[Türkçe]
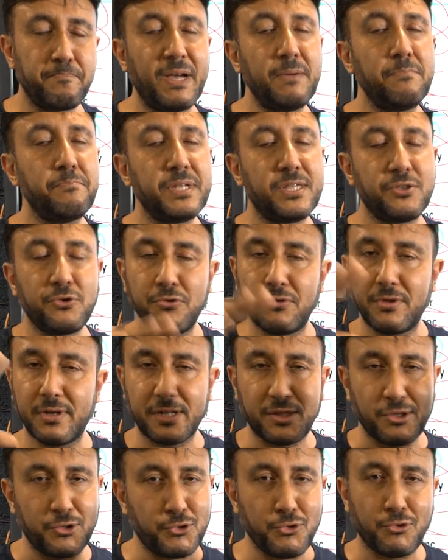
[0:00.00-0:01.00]
Ben bitki
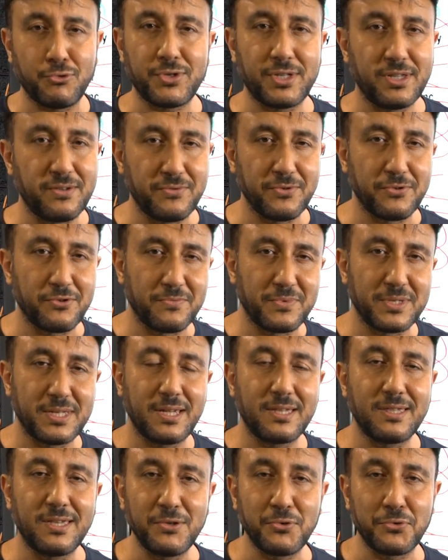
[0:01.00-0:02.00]
olarak da çok seviyorum.
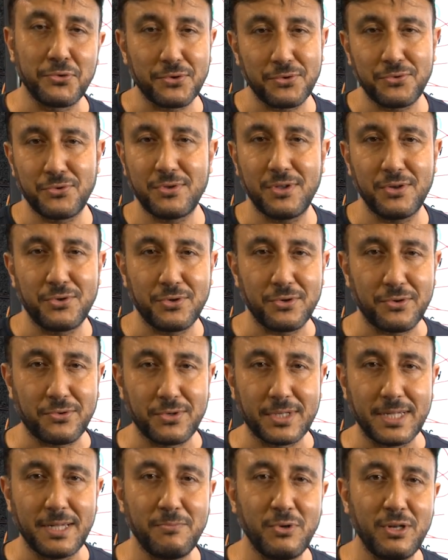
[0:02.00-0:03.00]
Zeytini görüntüsü de çok
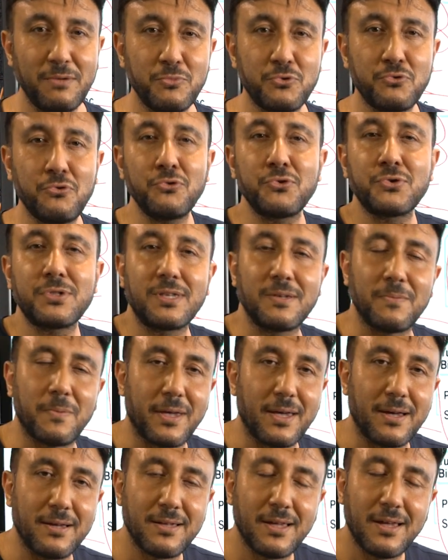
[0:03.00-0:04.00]
güzel. Böyle bir dost gibi
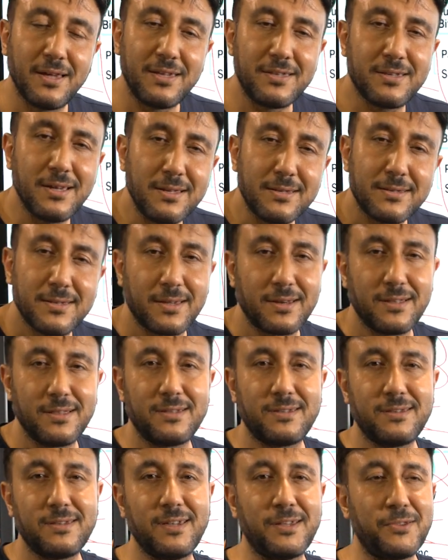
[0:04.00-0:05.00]
ya. İnsanın
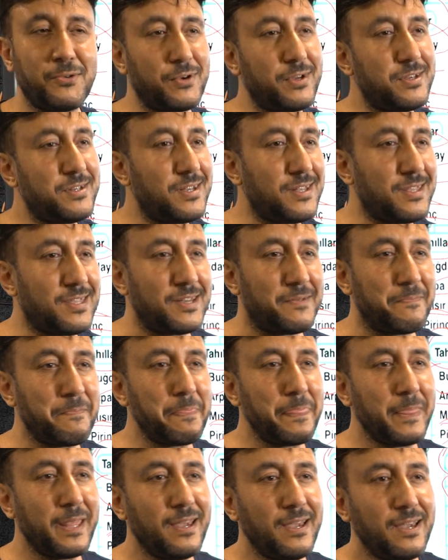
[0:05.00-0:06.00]
sarılası geliyor gerçekten.
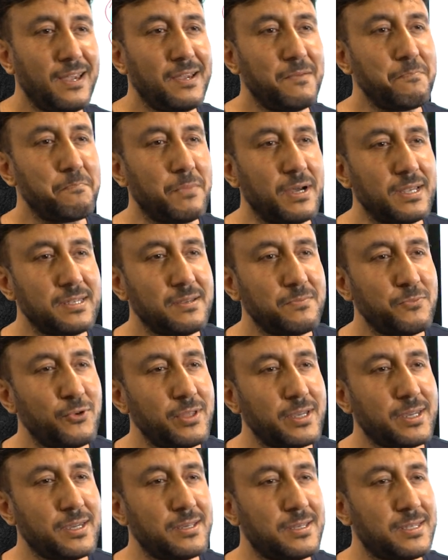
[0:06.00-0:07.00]
Bazen
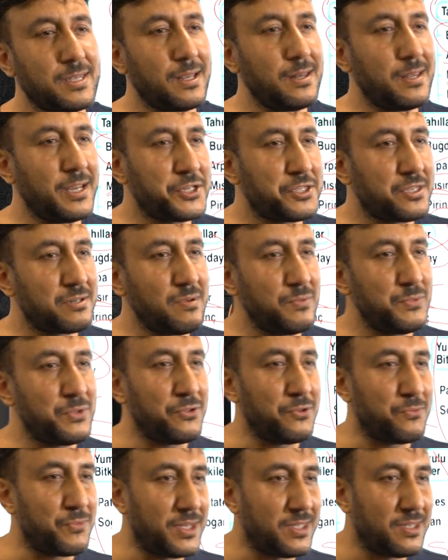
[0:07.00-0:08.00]
böyle kişiselleştirme mi
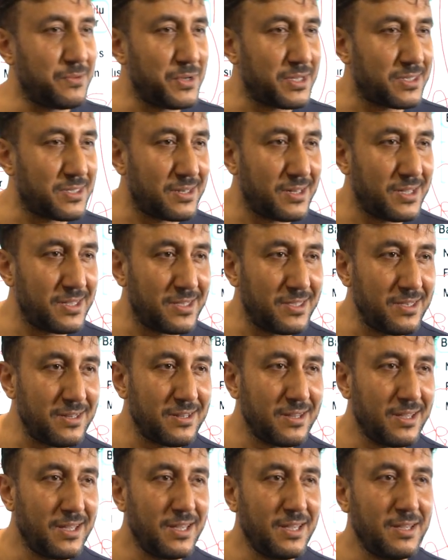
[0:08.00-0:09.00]
deniyor? Buna edebiyatta ne
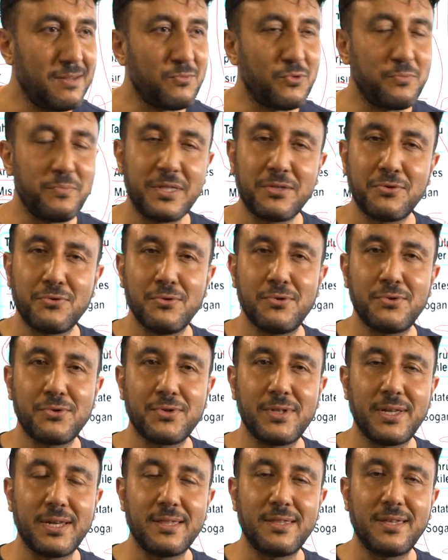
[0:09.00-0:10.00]
denir? Bu bitki
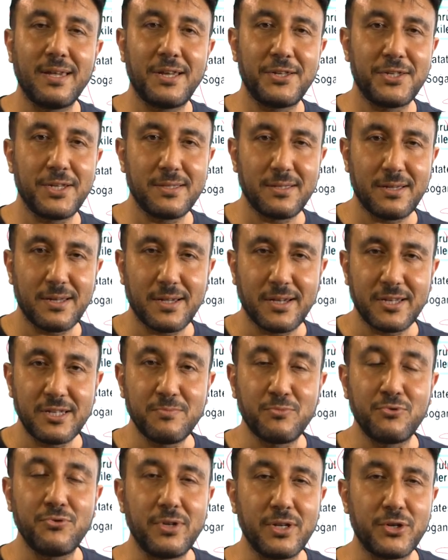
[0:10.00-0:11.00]
örtülerine, diğer canlılara
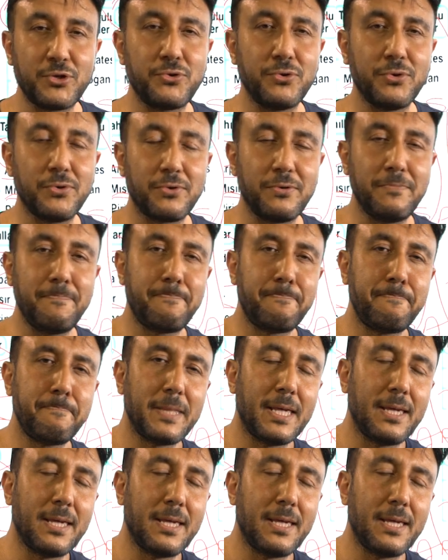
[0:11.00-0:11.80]
karşı bunu yaşıyorum.